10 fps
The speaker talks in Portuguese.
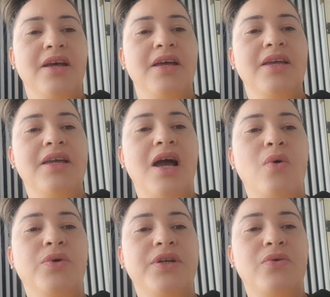E
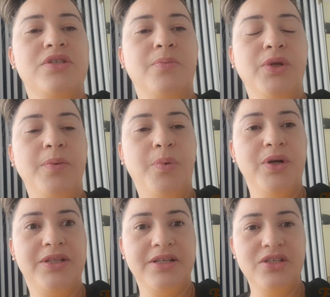outra coisa muito
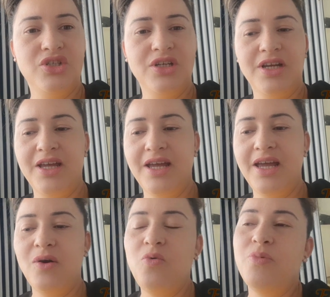importante
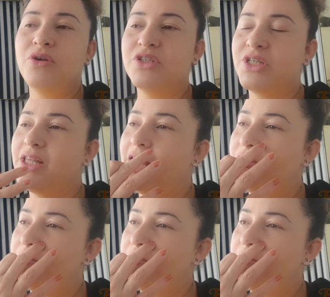é o bronze gelado.